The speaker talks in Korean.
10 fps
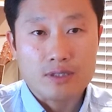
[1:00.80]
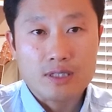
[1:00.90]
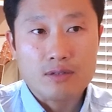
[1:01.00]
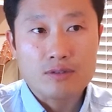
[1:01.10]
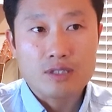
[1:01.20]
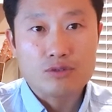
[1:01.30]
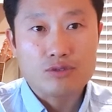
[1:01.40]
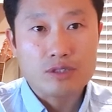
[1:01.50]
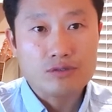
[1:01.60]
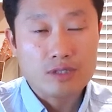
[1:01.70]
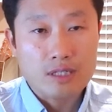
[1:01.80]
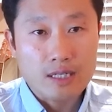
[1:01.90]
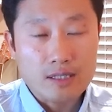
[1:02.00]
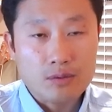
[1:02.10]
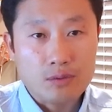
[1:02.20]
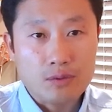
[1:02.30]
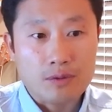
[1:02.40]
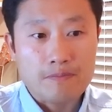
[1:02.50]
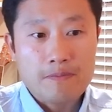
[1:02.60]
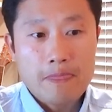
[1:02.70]
그러니까 우리가 주식 투자를 할
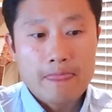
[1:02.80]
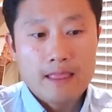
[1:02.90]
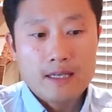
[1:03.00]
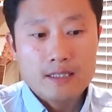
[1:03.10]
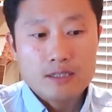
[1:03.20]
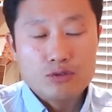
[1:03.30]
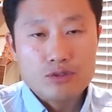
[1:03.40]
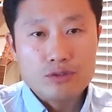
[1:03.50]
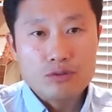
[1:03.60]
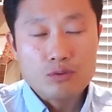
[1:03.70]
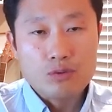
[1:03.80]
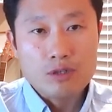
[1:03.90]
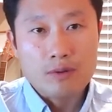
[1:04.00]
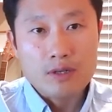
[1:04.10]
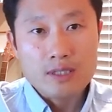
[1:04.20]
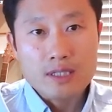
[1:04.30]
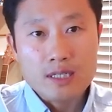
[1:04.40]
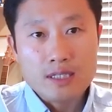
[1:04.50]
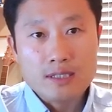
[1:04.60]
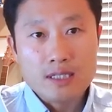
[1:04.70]
때도 주식으로 돈을
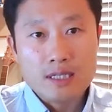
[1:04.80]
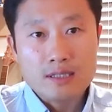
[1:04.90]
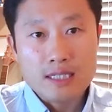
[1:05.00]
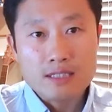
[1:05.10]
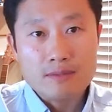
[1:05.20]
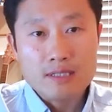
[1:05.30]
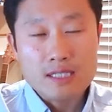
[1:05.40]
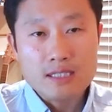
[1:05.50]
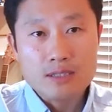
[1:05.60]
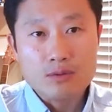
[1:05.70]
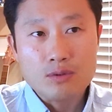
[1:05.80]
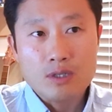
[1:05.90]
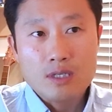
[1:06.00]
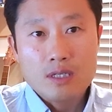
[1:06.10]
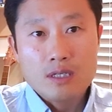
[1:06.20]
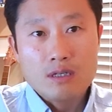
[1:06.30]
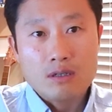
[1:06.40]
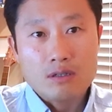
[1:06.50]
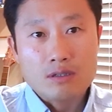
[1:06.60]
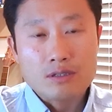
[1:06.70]
벌겠다라는 생각은 하지만 실제로
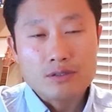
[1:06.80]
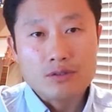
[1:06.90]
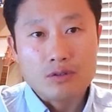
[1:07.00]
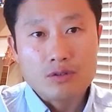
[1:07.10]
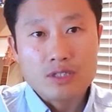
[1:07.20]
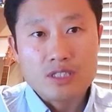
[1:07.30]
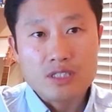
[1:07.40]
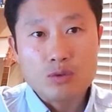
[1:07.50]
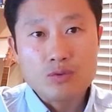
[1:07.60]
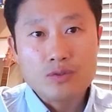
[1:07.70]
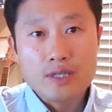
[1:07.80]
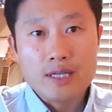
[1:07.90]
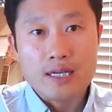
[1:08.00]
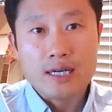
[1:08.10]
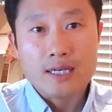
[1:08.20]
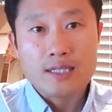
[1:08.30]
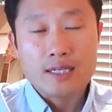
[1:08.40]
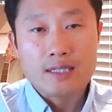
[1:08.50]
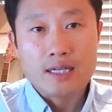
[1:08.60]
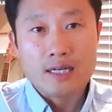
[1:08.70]
어, 그것을 어떻게 지속해 나가야
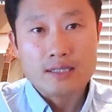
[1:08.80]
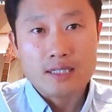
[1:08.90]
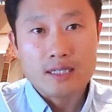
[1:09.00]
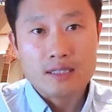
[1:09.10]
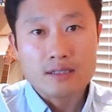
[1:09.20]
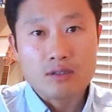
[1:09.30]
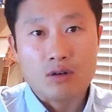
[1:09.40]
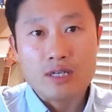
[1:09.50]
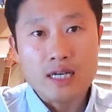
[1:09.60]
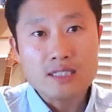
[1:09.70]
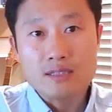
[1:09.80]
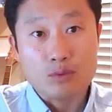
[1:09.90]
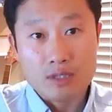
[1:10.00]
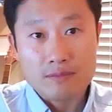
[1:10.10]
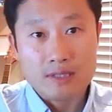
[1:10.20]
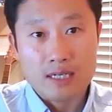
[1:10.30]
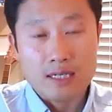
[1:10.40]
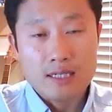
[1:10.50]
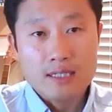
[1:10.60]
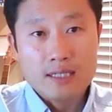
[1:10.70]
되겠다라는 생각은 거의 하지를 못합니다.
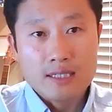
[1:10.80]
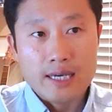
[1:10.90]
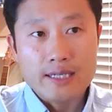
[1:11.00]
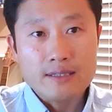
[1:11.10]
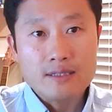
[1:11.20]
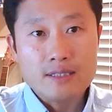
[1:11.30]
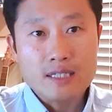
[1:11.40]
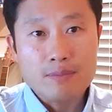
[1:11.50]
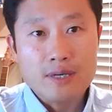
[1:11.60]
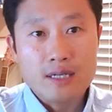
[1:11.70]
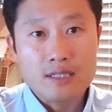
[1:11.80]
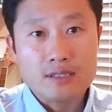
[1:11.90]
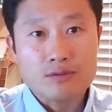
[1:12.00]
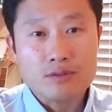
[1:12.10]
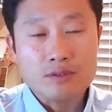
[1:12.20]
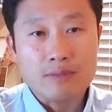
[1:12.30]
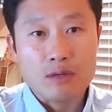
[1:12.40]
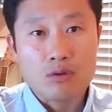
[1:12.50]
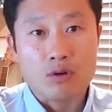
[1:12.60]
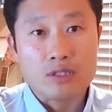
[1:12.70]
개인들이 실패하는 이유는
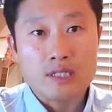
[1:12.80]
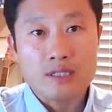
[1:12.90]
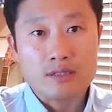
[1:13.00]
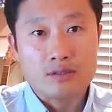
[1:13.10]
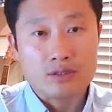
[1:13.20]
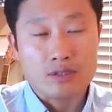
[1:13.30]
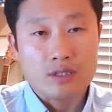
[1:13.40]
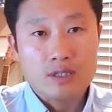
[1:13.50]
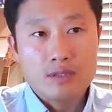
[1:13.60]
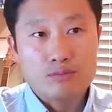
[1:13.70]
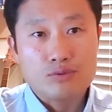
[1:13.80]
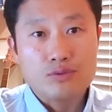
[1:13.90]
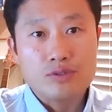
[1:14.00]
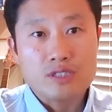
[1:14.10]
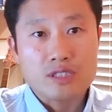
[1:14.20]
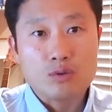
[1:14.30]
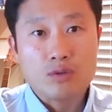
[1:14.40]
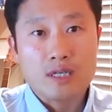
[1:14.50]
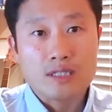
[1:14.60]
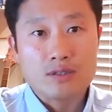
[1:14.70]
바로 거기에 있는 거죠. 부를
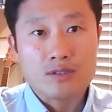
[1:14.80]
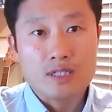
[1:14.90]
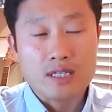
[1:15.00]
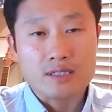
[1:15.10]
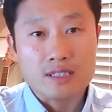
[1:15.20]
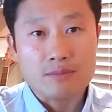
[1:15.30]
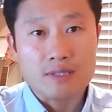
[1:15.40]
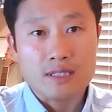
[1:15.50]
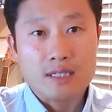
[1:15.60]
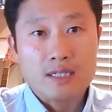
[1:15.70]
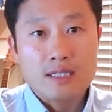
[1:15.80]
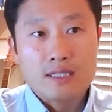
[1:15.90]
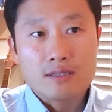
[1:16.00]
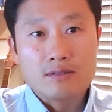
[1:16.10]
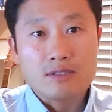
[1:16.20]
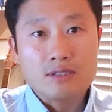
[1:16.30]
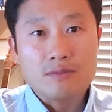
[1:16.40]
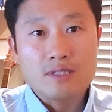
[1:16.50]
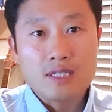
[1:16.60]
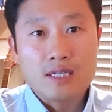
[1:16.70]
지속하는 것에 대한 의미, 그런
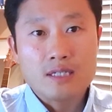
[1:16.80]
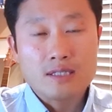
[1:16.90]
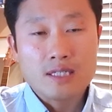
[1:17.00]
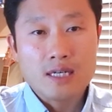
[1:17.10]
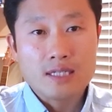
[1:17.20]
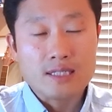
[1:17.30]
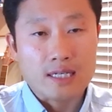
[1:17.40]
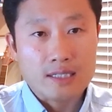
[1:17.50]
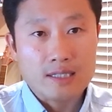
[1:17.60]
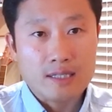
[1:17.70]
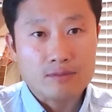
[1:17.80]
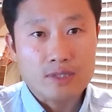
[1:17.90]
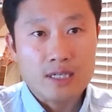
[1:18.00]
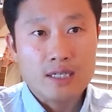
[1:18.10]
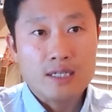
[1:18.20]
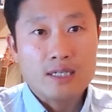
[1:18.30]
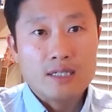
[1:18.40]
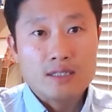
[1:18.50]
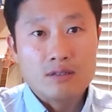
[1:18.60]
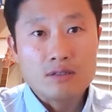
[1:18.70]
의미 체계를 생각하지 않기 때문에
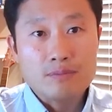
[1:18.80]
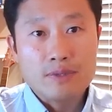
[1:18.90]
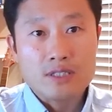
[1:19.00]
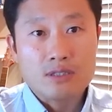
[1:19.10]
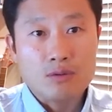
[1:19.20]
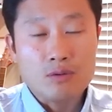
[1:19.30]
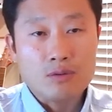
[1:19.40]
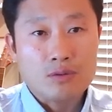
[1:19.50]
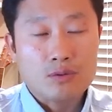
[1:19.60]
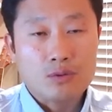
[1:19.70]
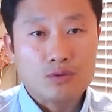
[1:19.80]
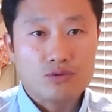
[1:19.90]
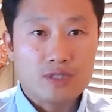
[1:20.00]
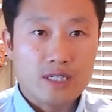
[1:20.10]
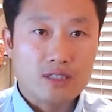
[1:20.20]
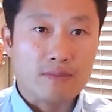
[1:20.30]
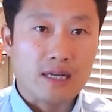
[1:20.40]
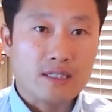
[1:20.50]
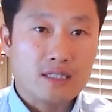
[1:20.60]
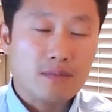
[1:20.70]
성급해지고 또 투자에서
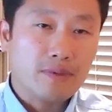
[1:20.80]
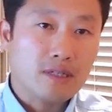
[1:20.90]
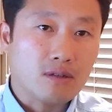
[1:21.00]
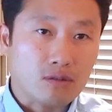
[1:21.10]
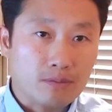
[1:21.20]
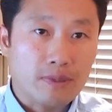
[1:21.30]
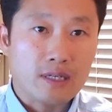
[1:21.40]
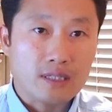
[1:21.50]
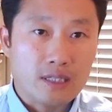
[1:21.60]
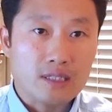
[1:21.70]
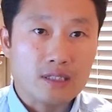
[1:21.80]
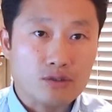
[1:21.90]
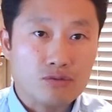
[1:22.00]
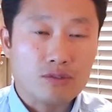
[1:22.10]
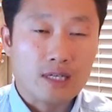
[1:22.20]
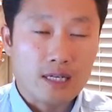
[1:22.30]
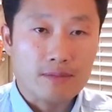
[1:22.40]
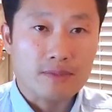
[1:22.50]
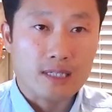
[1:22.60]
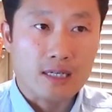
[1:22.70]
많은 실패를 거듭하게 되는 이유 중의
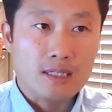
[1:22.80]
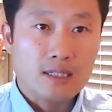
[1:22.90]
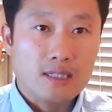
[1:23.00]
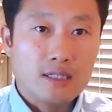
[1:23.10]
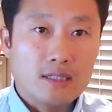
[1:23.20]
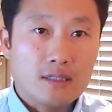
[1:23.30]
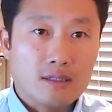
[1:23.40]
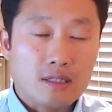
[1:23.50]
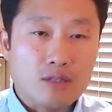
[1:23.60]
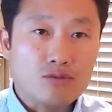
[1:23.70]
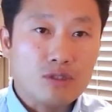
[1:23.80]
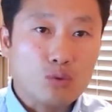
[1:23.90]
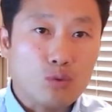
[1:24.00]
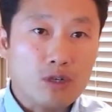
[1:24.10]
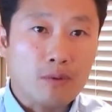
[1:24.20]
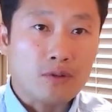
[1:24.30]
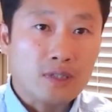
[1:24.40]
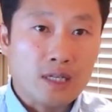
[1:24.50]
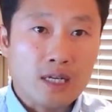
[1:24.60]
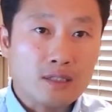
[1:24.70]
하나입니다. 단순히 돈을
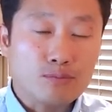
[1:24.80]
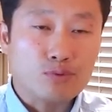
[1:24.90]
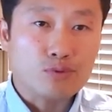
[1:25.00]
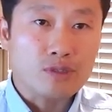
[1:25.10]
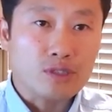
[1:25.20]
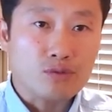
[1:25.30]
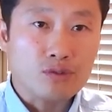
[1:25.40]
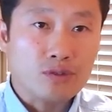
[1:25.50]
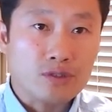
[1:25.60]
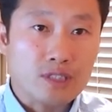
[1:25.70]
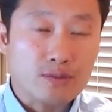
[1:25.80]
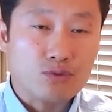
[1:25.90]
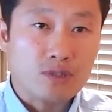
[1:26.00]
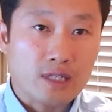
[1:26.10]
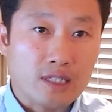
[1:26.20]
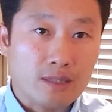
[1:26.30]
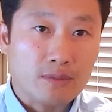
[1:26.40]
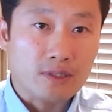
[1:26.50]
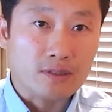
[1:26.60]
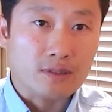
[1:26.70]
번다라는 부를 이루는 것에 집중하게
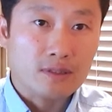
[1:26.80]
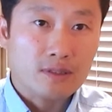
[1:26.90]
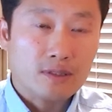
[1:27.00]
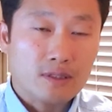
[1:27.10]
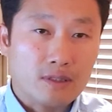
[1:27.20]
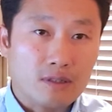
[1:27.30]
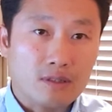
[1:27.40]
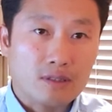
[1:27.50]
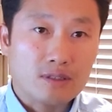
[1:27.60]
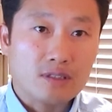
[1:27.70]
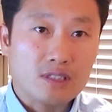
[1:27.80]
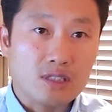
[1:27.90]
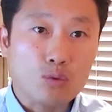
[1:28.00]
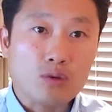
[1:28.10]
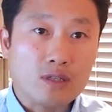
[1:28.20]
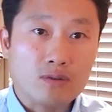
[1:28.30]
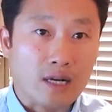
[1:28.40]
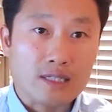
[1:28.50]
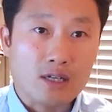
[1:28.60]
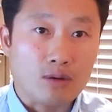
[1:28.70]
되면 어, 그것은 지속과는
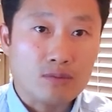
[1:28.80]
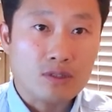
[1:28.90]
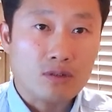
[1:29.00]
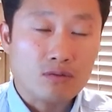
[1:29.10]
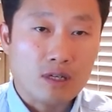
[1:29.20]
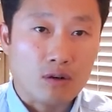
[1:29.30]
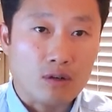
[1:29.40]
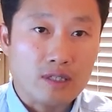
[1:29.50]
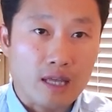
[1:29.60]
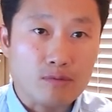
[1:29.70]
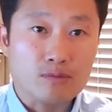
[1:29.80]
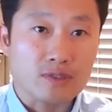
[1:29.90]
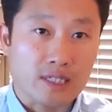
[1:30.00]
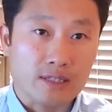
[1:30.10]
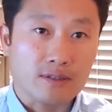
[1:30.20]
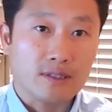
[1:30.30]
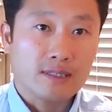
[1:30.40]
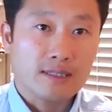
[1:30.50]
관계가 없는 경우가 거의 대부분이에요.